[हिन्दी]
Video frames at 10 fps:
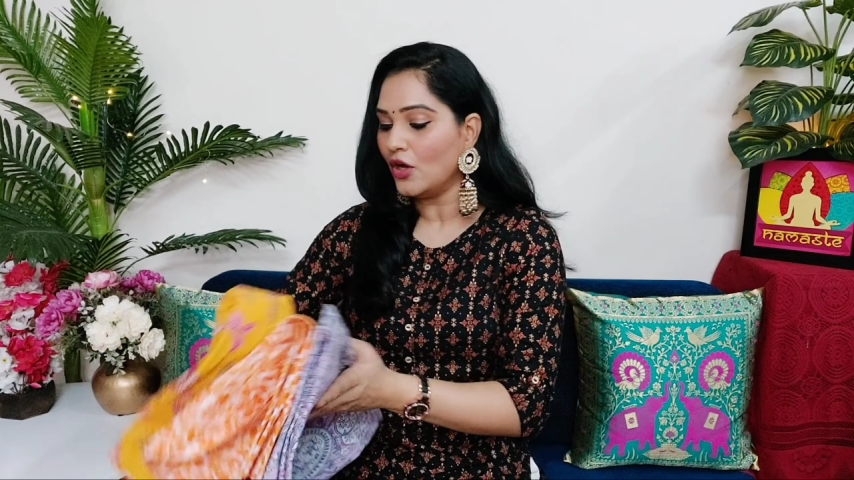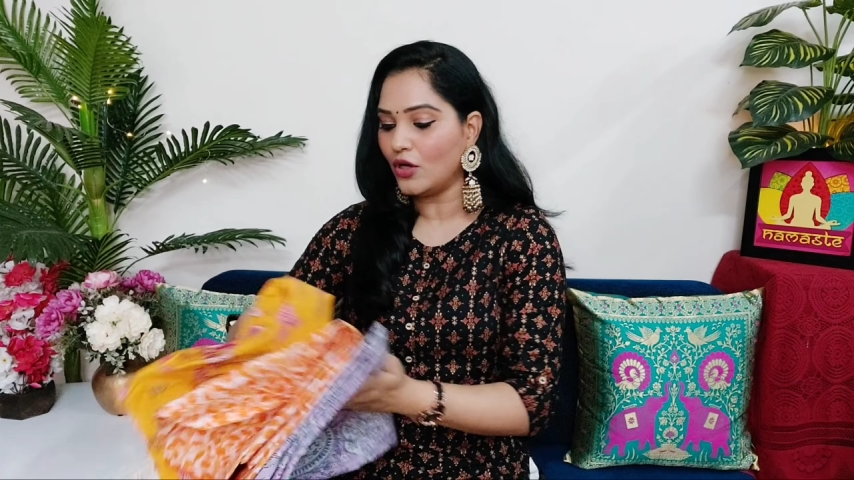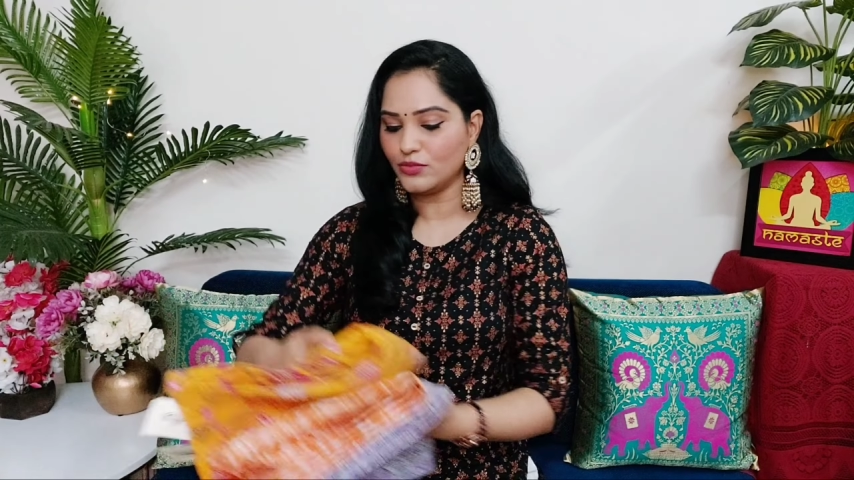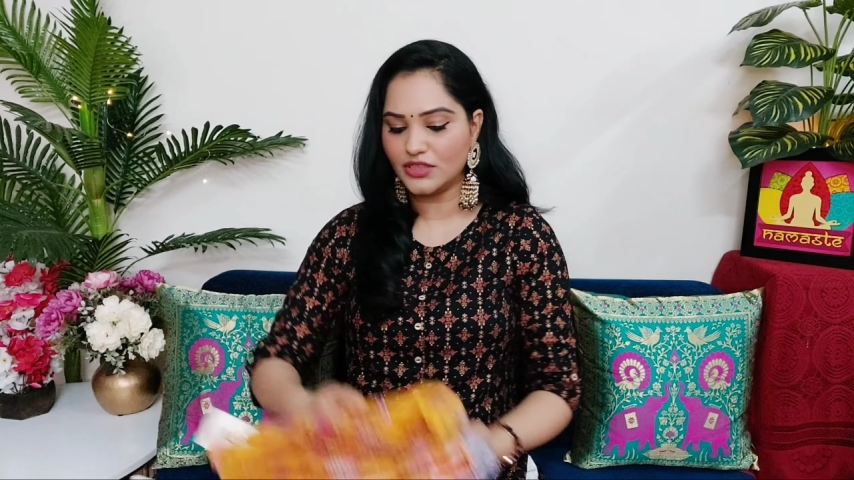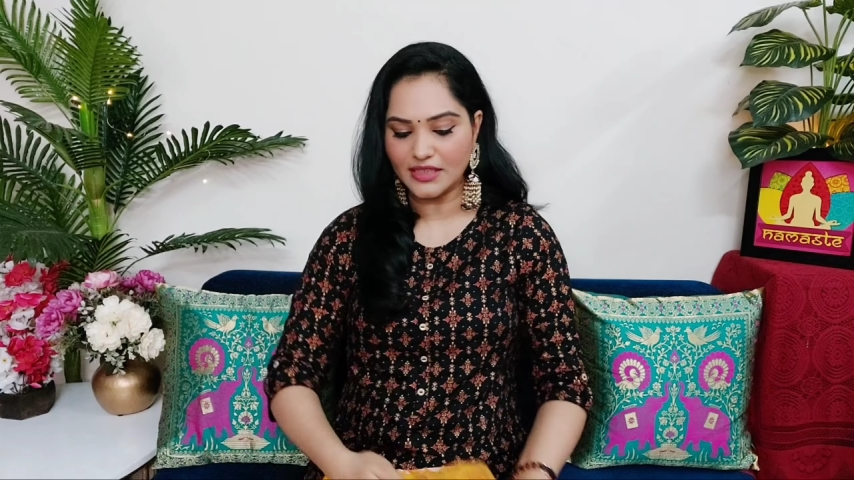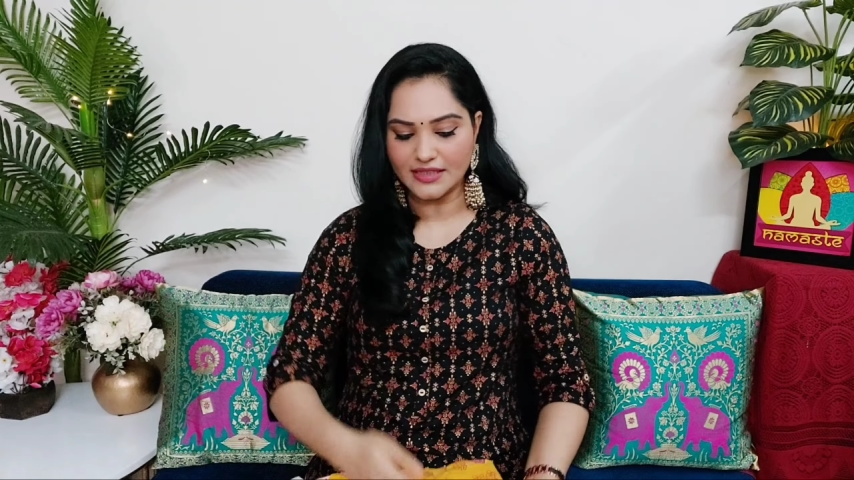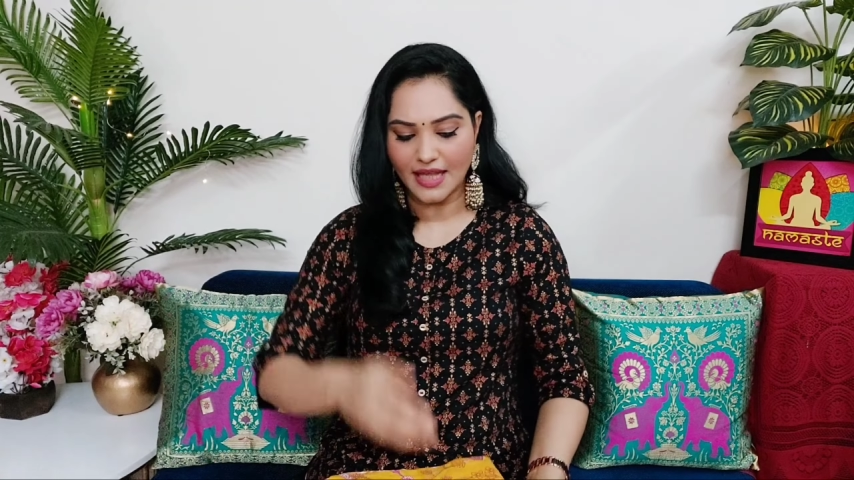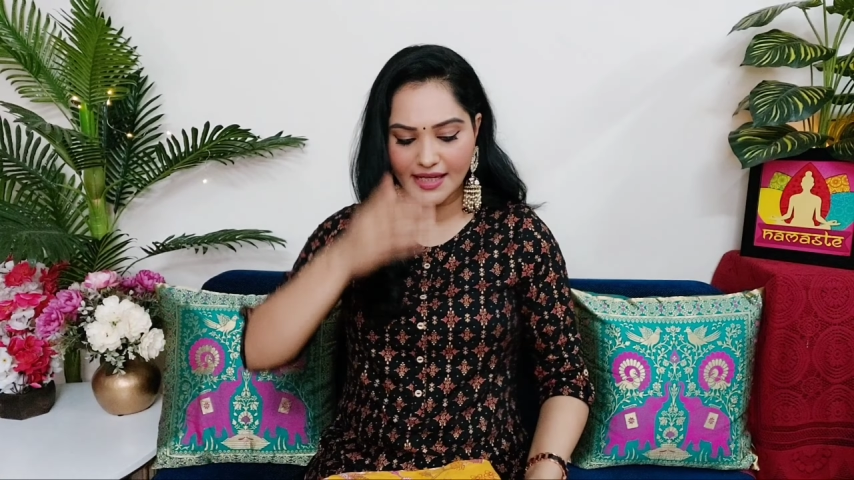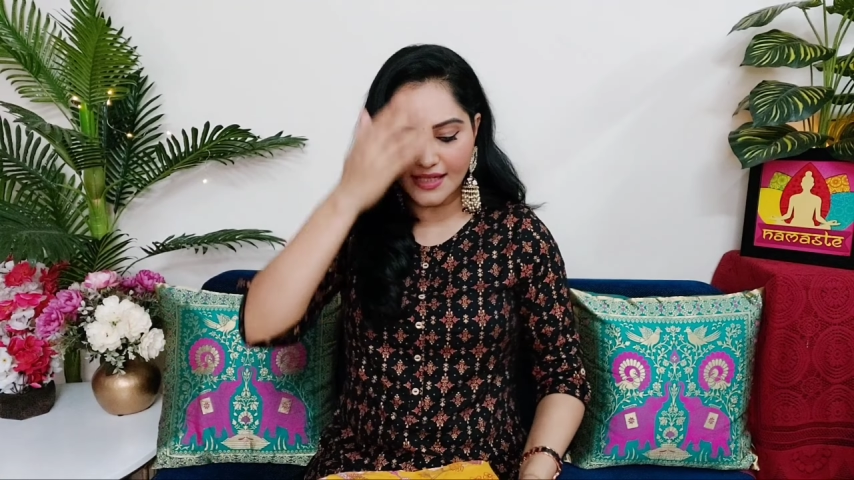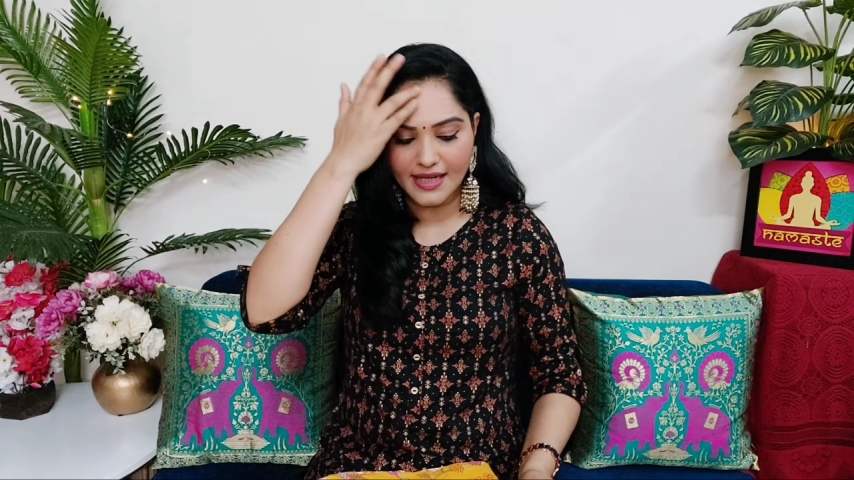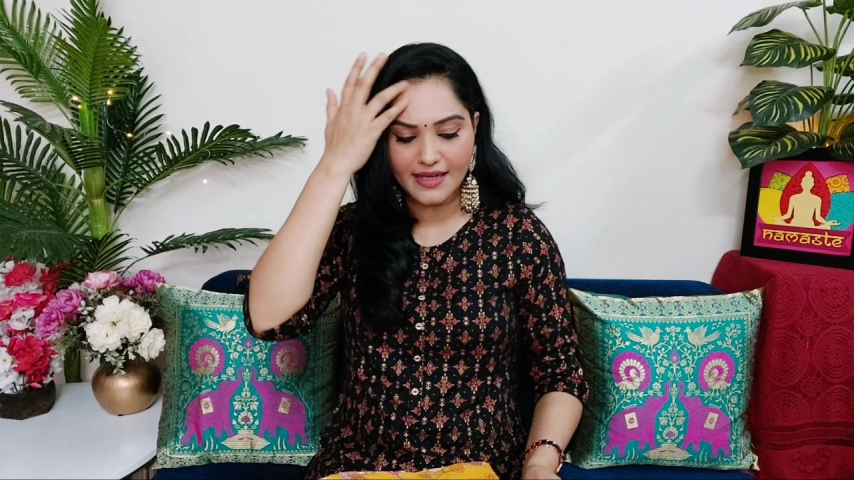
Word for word: और मुझे लगता है कि ये